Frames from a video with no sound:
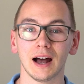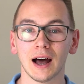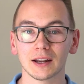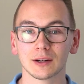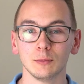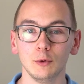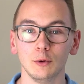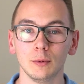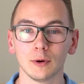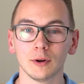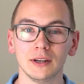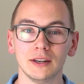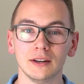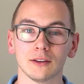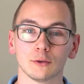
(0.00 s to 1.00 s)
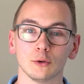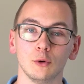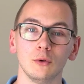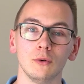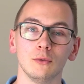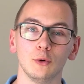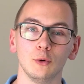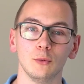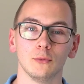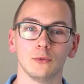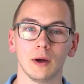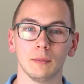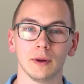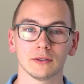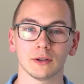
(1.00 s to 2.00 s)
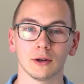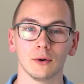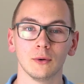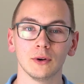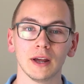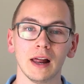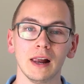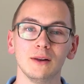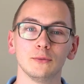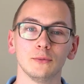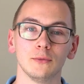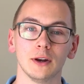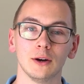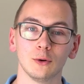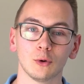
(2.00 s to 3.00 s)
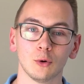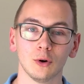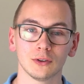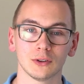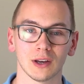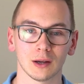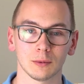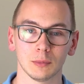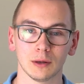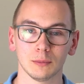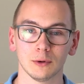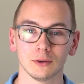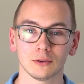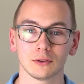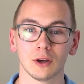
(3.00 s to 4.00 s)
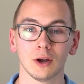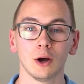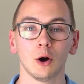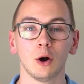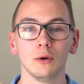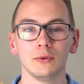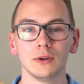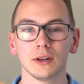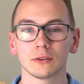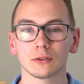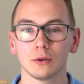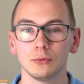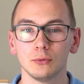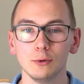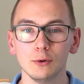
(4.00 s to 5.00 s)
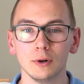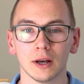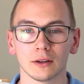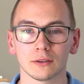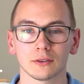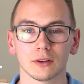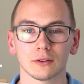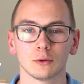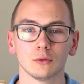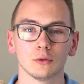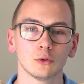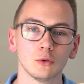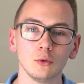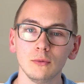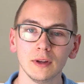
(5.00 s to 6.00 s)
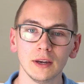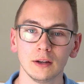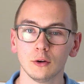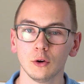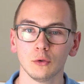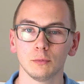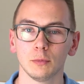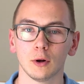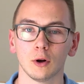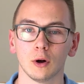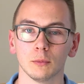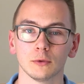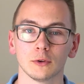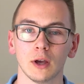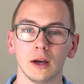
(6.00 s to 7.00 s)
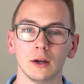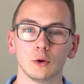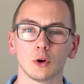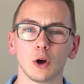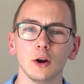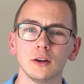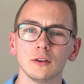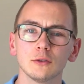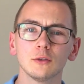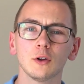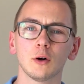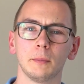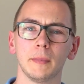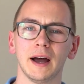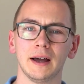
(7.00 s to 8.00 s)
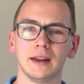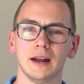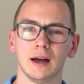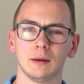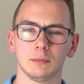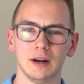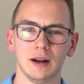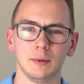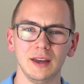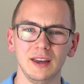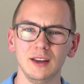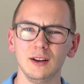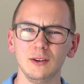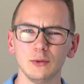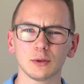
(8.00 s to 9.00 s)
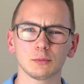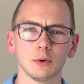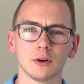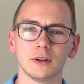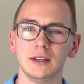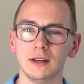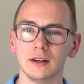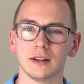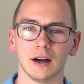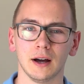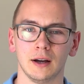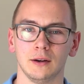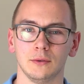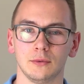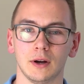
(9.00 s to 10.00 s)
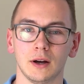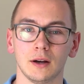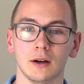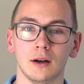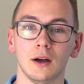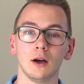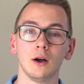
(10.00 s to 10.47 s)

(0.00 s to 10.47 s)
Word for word: Atemübungen, die das Lungenvolumen verbessern und dir helfen, wenn du kurzatmig bist. Häufig das Gefühl hast, dass du zu wenig Luft bekommst. Du könntest noch mehr einatmen, aber irgendwas blockiert da einfach.